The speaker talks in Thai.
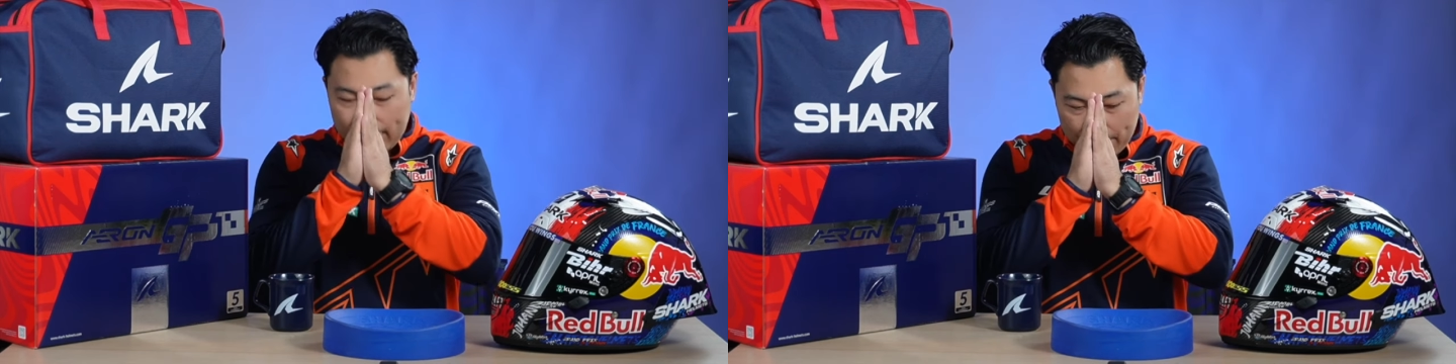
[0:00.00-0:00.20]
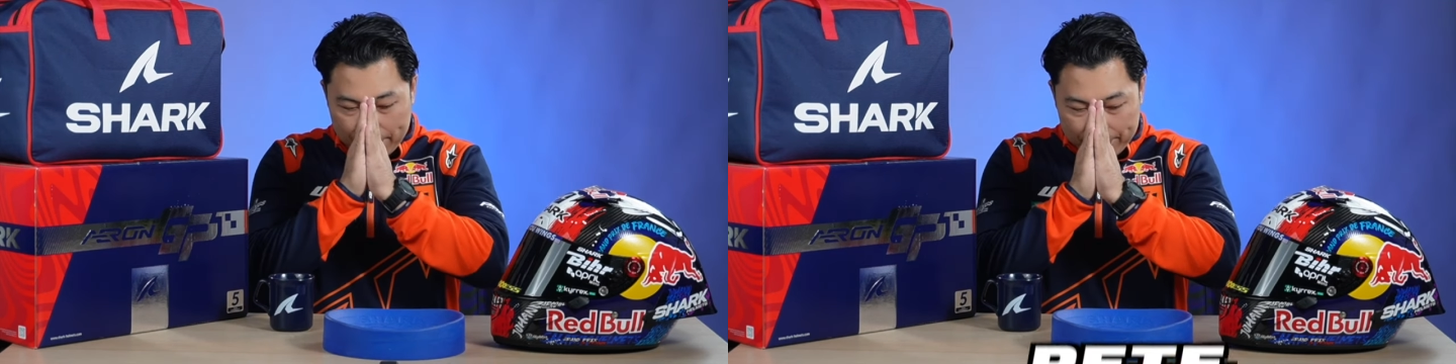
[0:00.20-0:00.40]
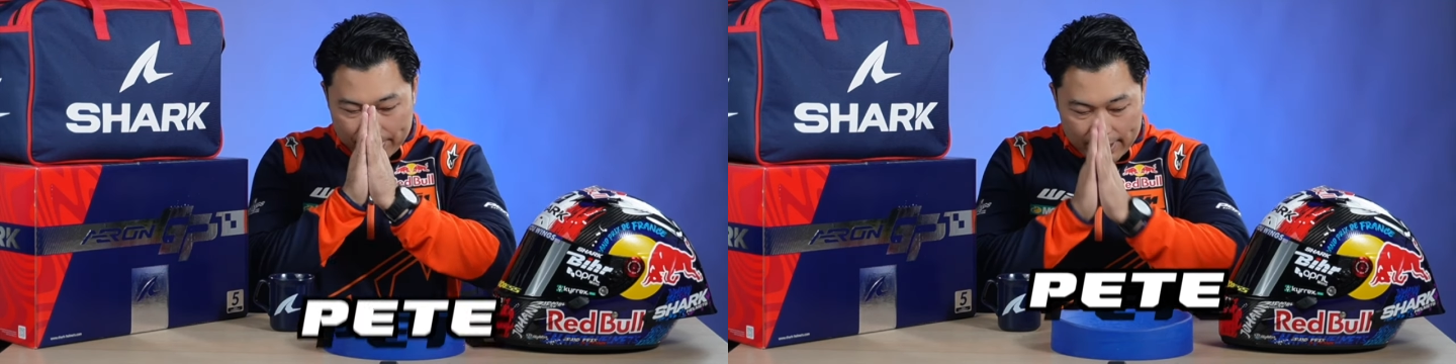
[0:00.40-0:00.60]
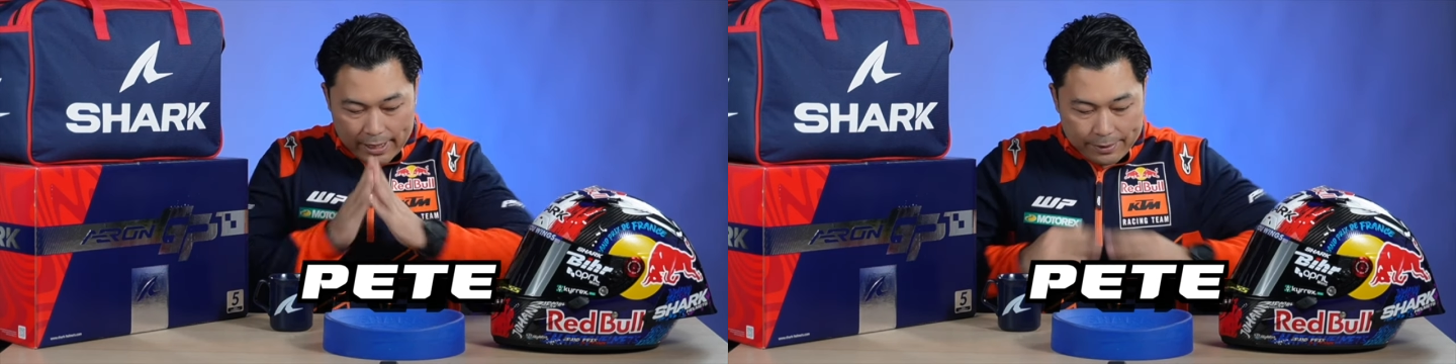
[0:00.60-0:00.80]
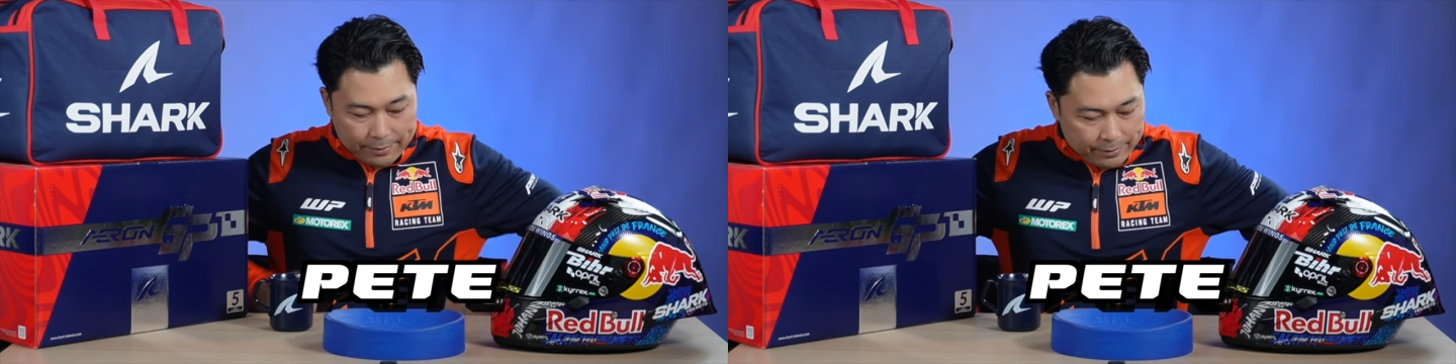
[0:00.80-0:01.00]
สวัสดีครับ
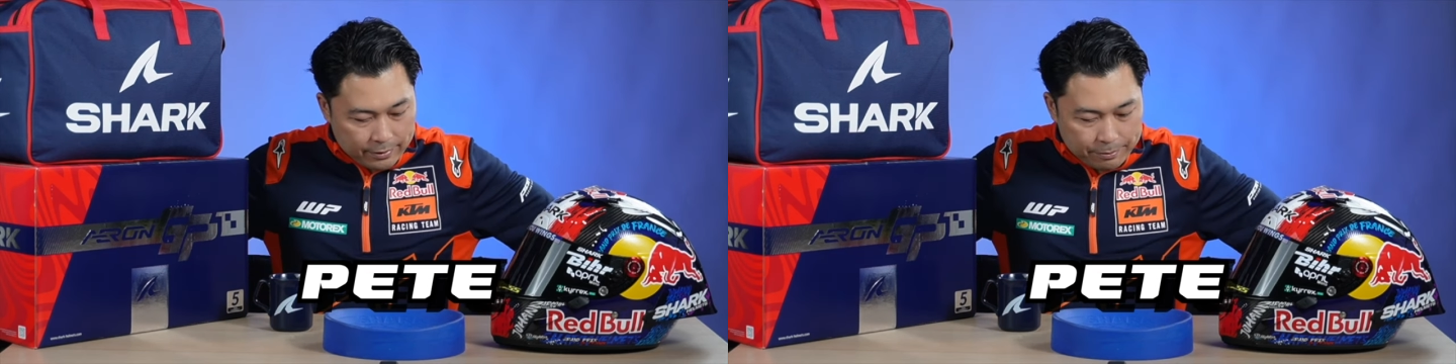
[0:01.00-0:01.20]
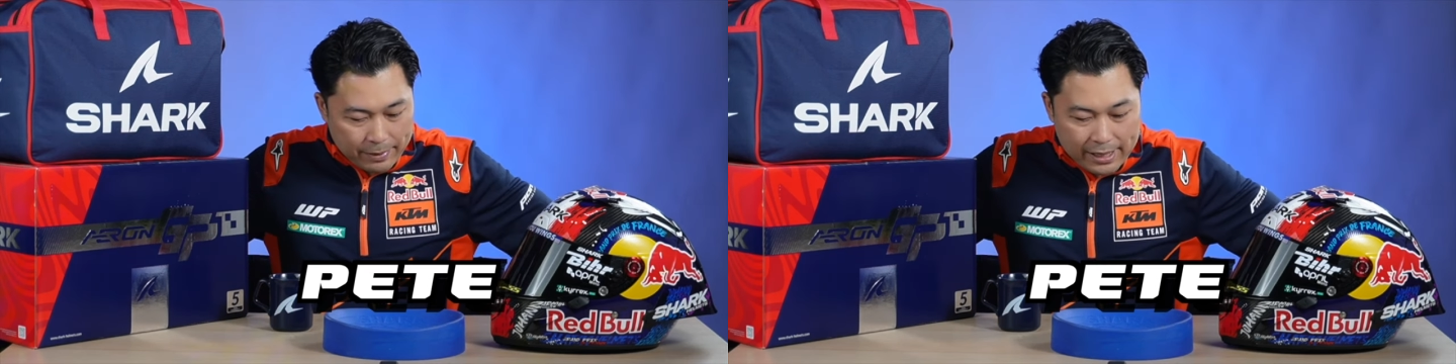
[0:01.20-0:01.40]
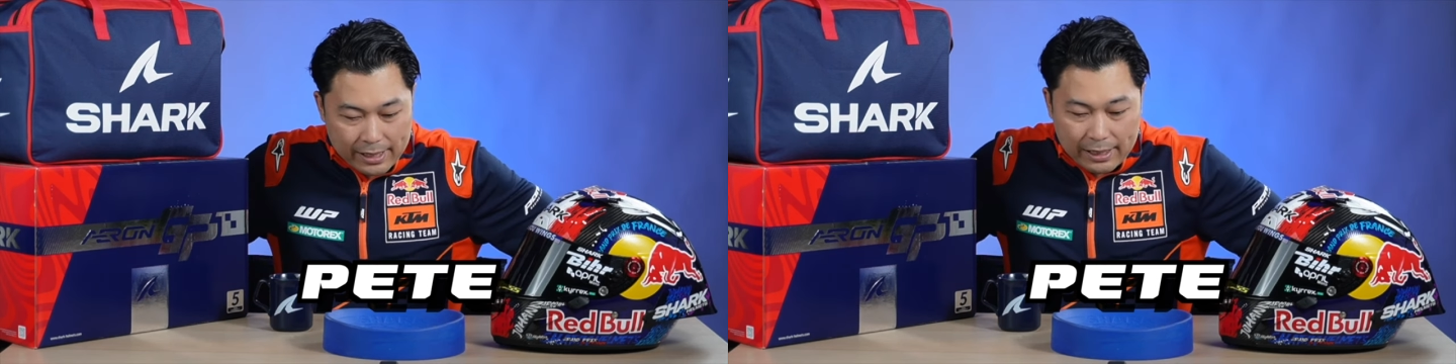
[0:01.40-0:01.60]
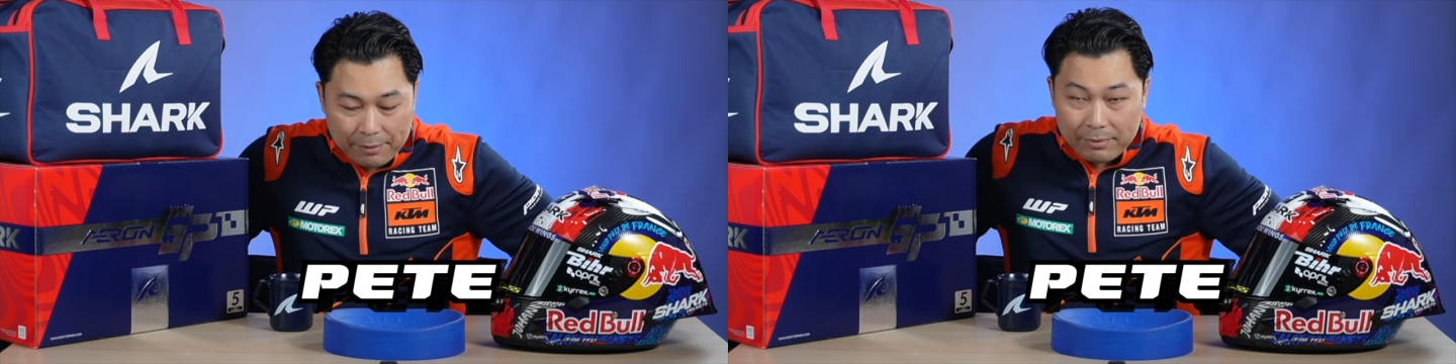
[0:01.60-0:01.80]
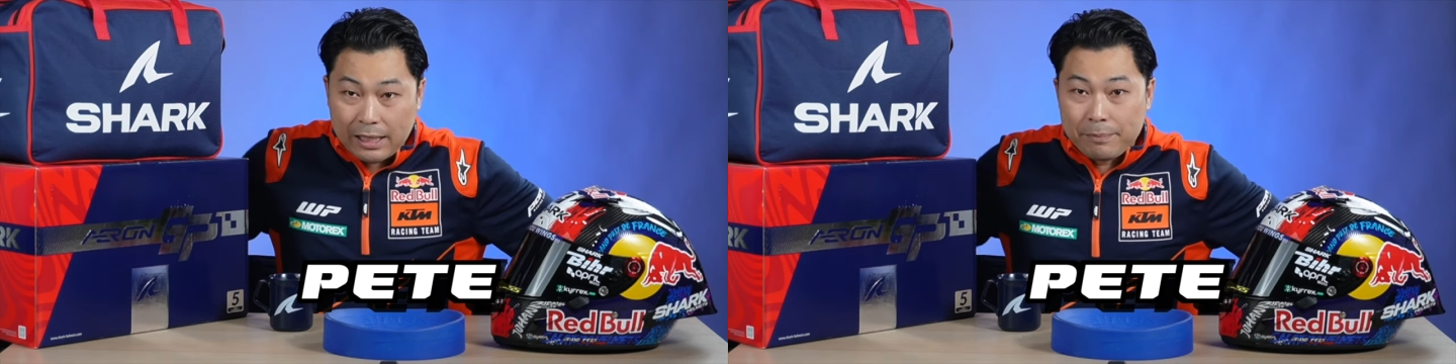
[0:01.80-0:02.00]
เพื่อนๆไม่ได้
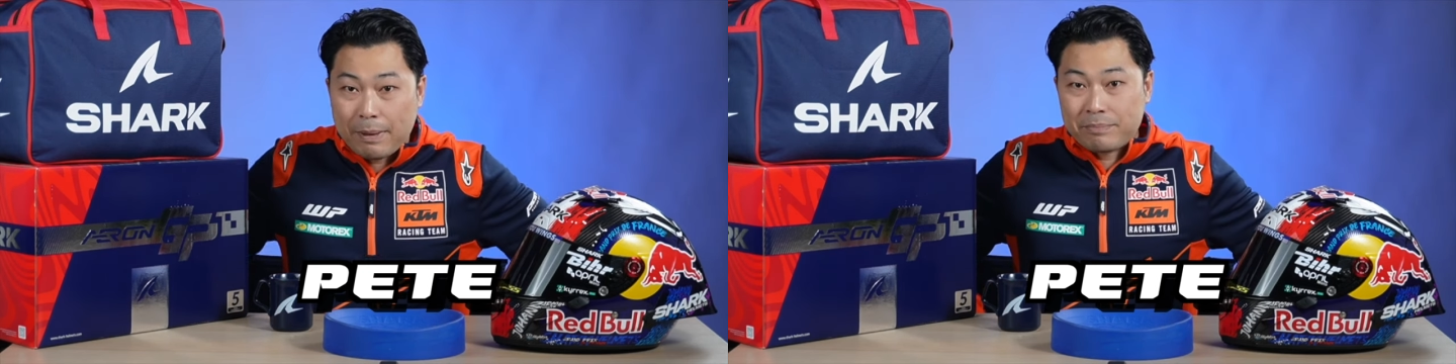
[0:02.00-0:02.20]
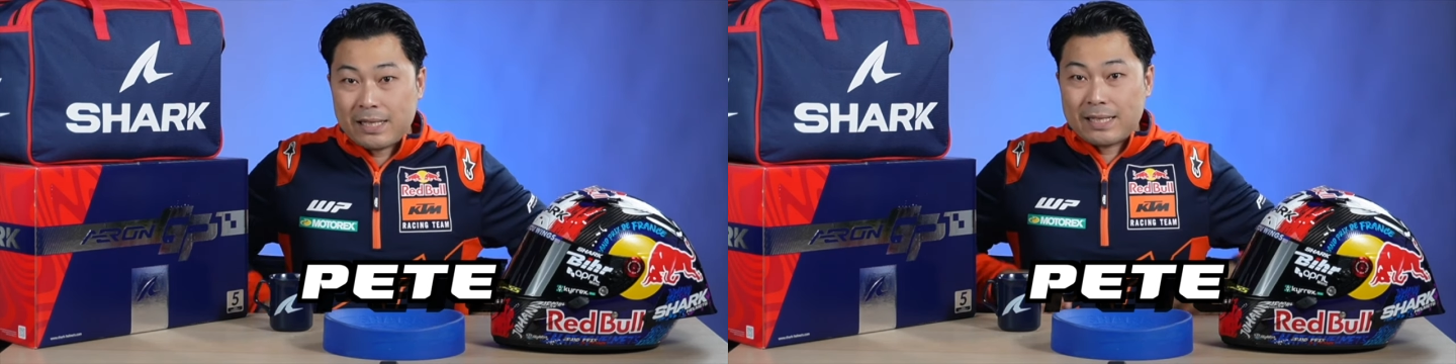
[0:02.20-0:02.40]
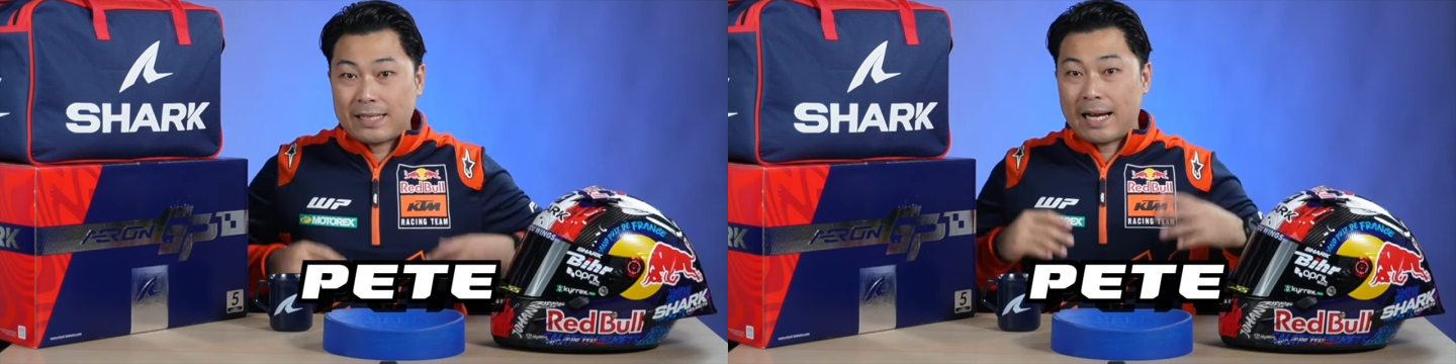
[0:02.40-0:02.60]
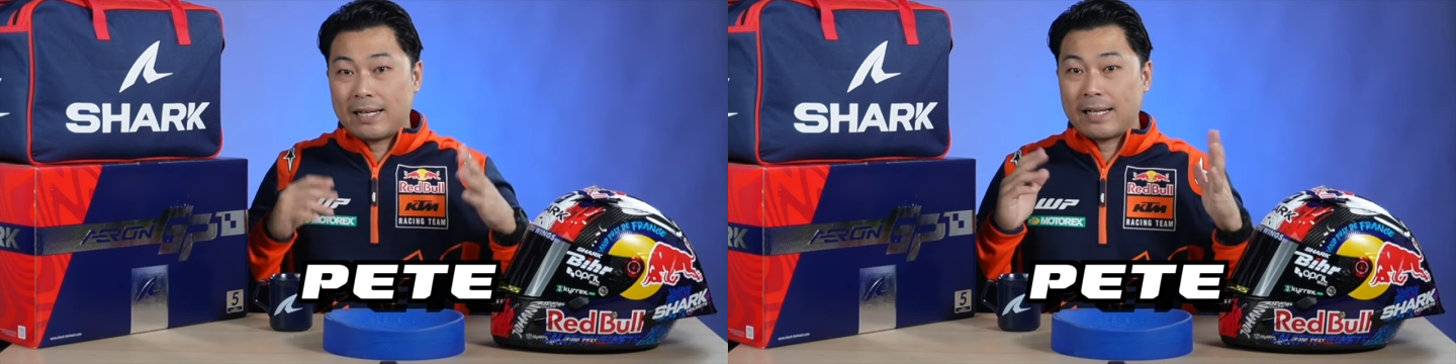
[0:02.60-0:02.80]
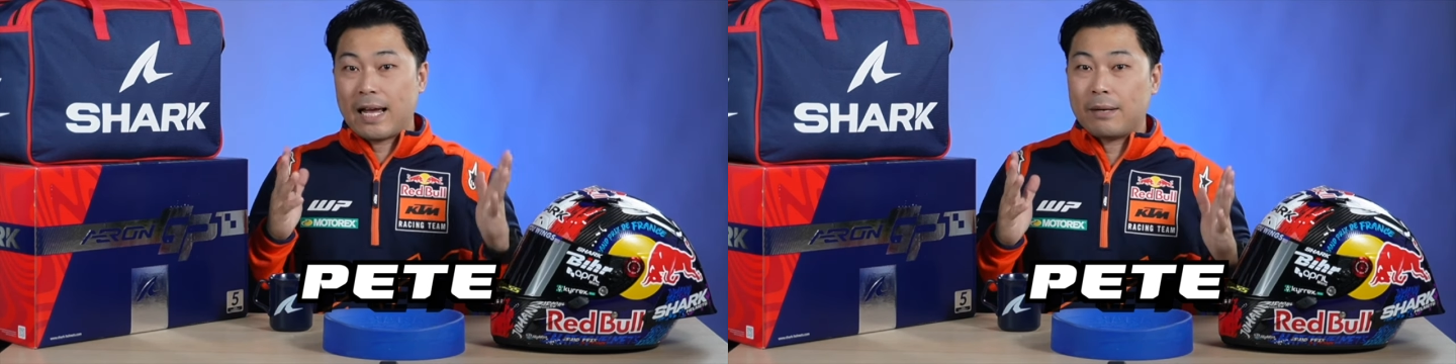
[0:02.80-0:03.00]
ทำคลิปแบบจริงจัง